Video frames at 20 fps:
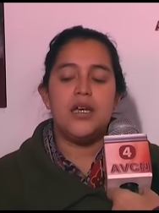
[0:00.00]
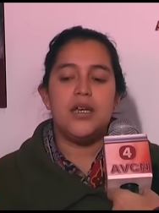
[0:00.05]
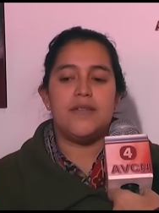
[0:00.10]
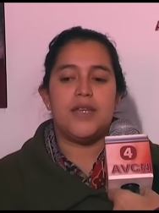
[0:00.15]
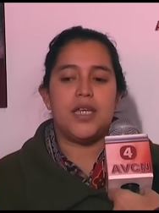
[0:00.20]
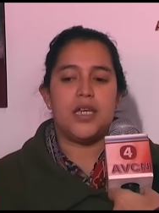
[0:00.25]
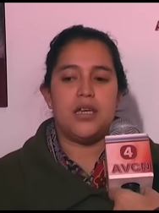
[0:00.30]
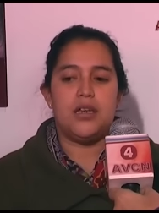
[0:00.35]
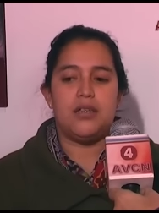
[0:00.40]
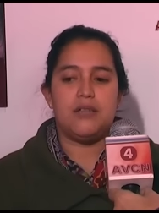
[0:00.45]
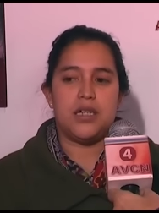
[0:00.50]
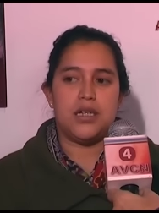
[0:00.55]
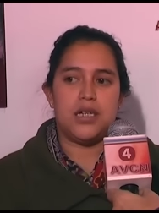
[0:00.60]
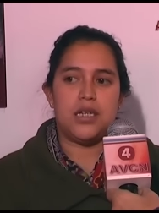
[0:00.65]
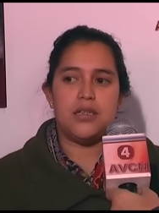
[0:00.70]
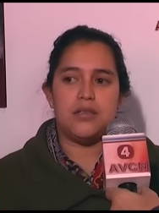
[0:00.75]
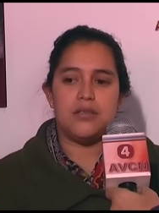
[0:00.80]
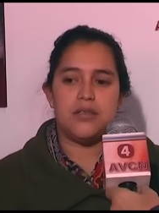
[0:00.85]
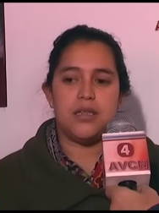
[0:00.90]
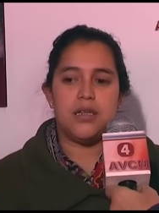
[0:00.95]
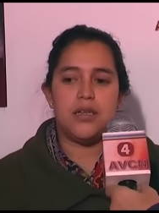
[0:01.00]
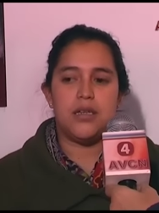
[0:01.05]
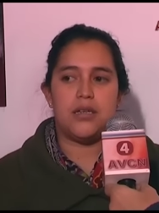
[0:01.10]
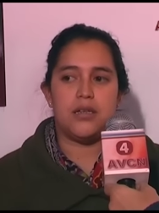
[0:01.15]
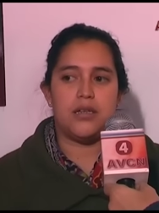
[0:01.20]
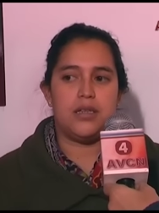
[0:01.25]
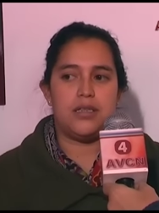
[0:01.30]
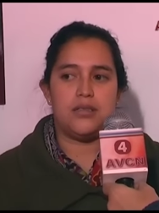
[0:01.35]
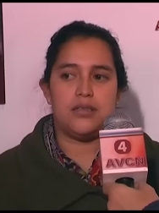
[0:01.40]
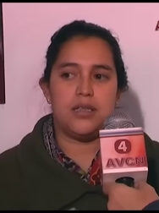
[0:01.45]
de que esta gente
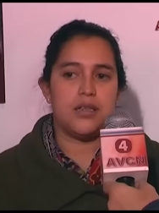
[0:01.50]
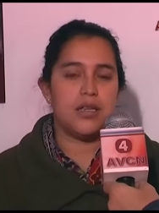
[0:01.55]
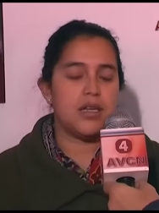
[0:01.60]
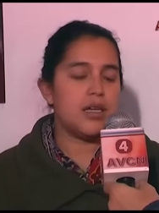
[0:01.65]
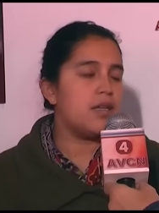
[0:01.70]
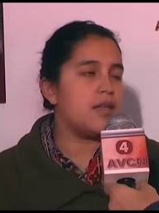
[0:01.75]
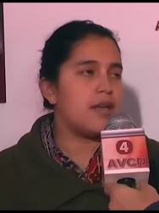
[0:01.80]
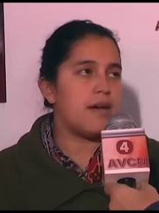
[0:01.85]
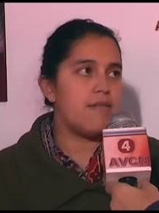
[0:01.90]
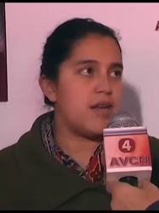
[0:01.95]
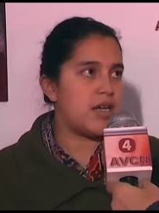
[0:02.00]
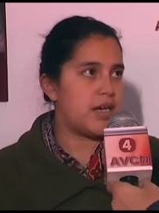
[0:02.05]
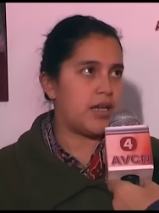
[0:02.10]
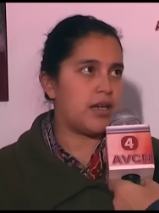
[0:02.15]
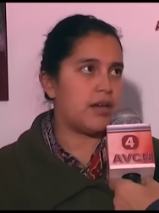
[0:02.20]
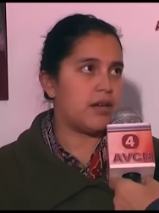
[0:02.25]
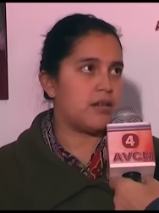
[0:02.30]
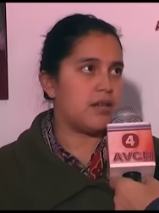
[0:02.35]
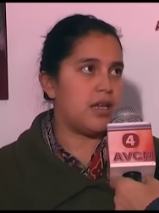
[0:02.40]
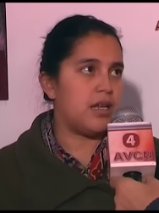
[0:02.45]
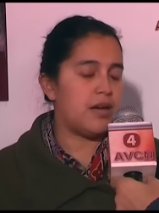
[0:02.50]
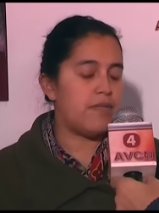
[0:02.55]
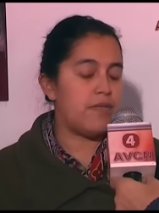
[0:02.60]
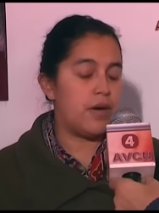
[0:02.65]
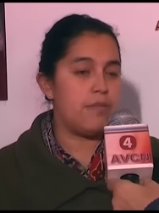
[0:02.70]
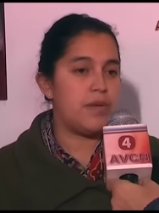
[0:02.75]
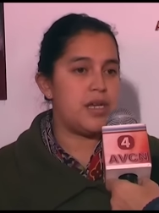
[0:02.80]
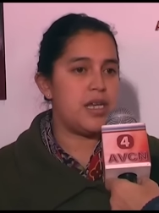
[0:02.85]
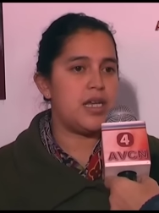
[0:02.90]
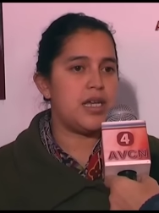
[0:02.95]
eh, se deje de hablar de la
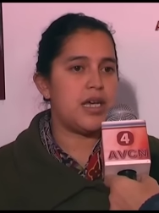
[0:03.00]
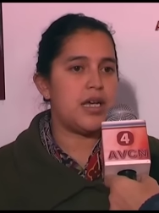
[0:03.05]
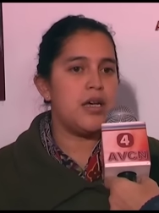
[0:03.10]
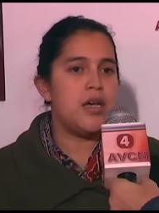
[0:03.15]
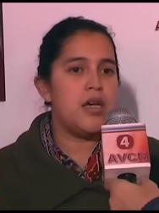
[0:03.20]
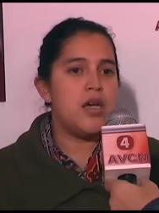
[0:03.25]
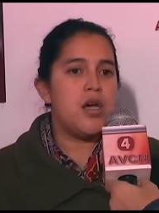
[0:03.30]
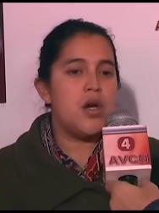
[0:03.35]
familia